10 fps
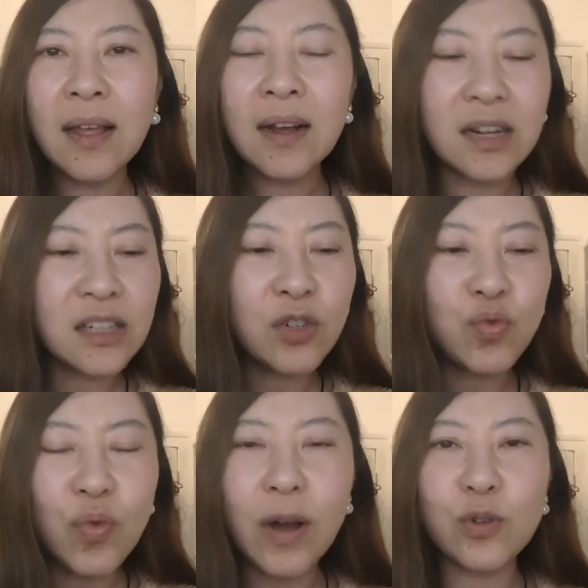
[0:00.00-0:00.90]
可是
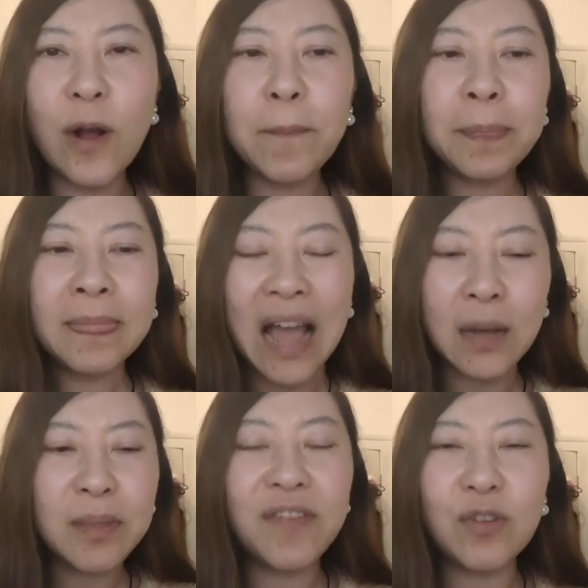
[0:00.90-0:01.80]
如果说打
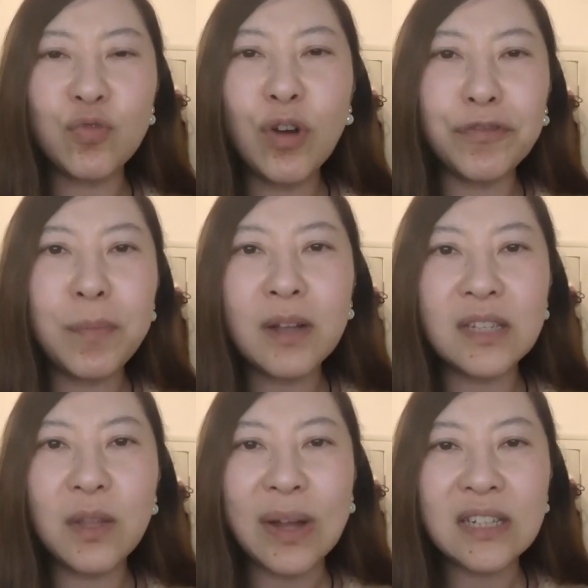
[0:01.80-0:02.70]
个比方，如果福茂
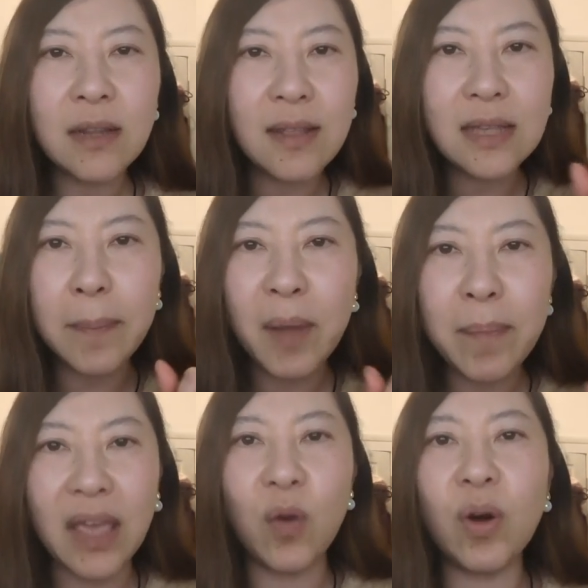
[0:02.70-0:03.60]
集团真的在帮
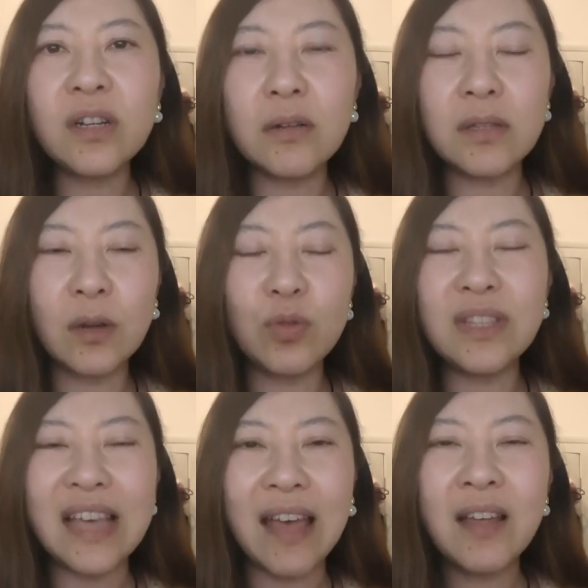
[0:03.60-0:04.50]
美国造军
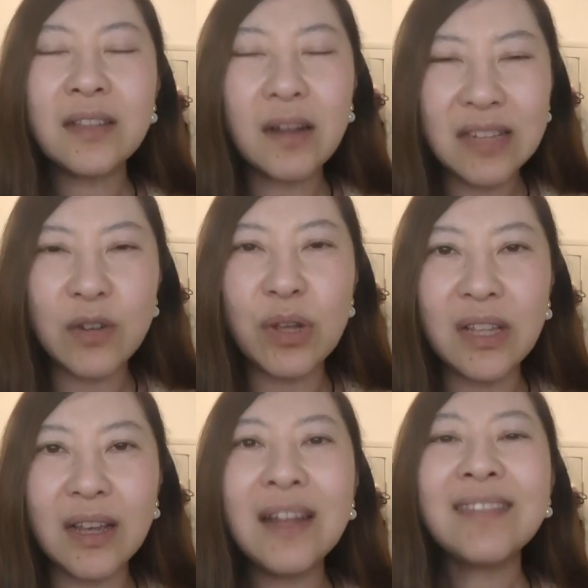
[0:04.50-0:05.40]
舰、造潜水
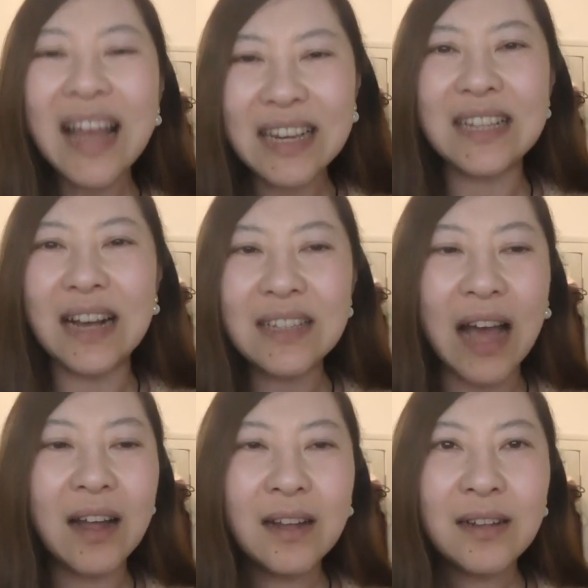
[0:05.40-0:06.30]
艇，那你想
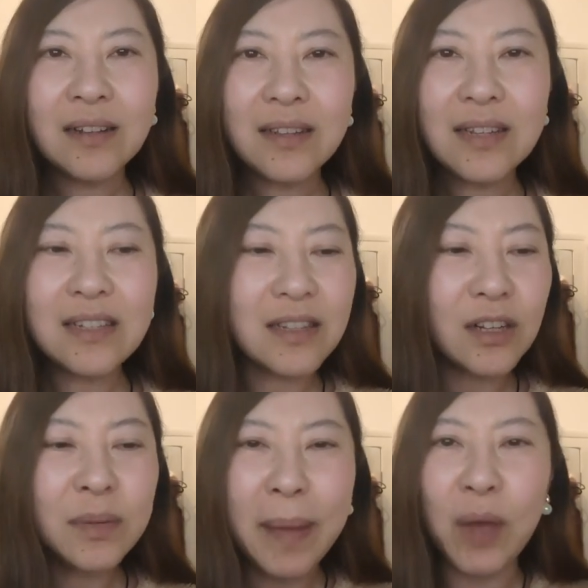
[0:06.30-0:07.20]
想。
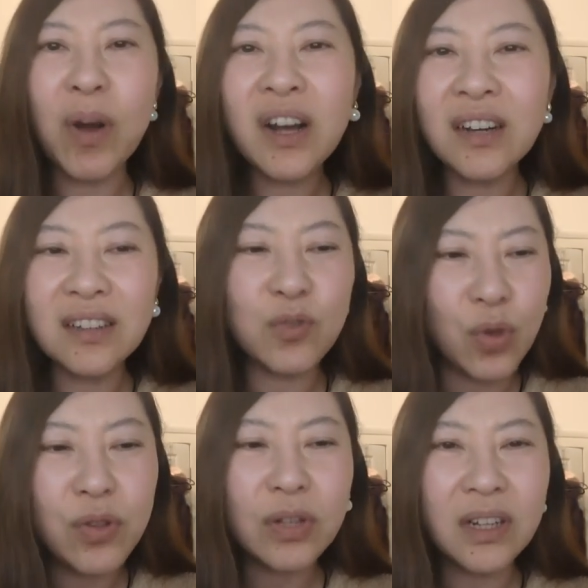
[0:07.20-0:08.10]
美国可
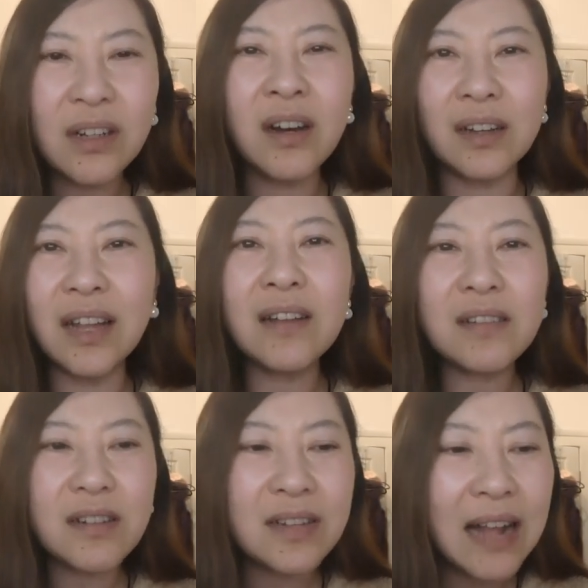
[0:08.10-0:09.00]
允可能
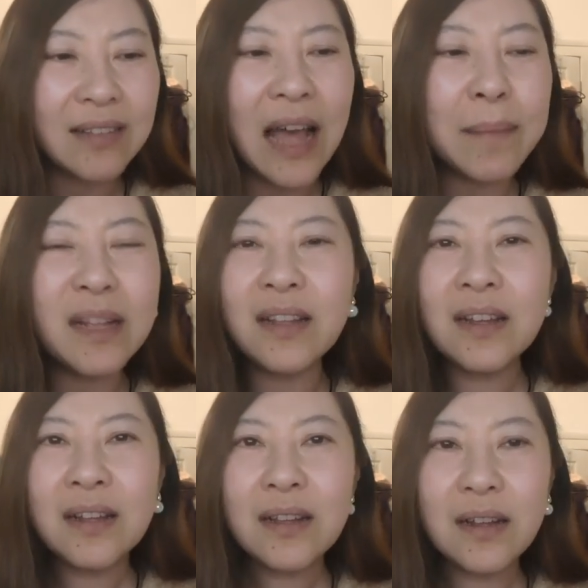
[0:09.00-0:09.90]
让他们
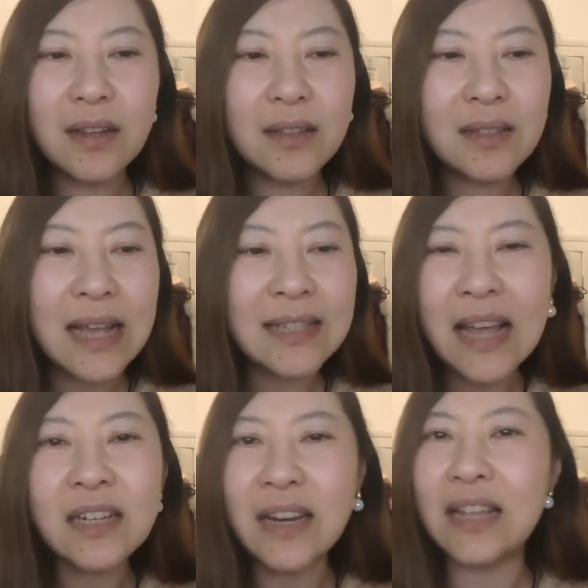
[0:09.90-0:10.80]
呃在三
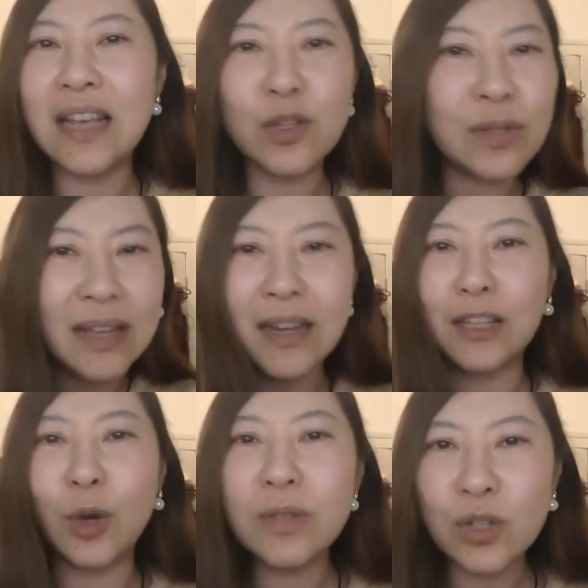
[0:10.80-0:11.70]
十年前就在那里
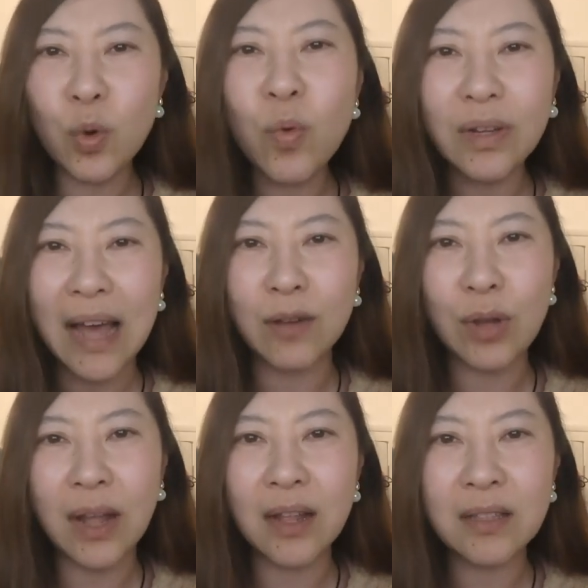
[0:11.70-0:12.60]
投资中国的航
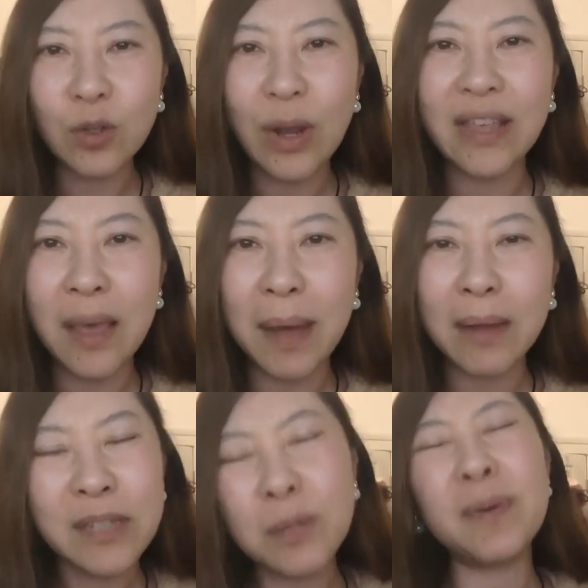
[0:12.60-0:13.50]
船造船业吗？
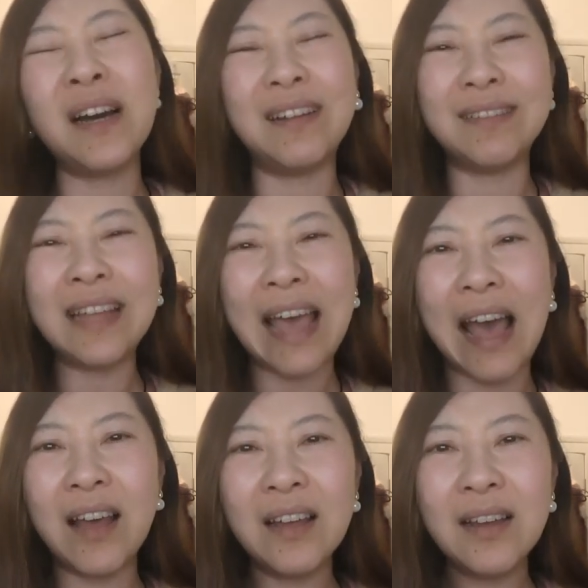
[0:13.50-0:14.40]
这是不可能的呀！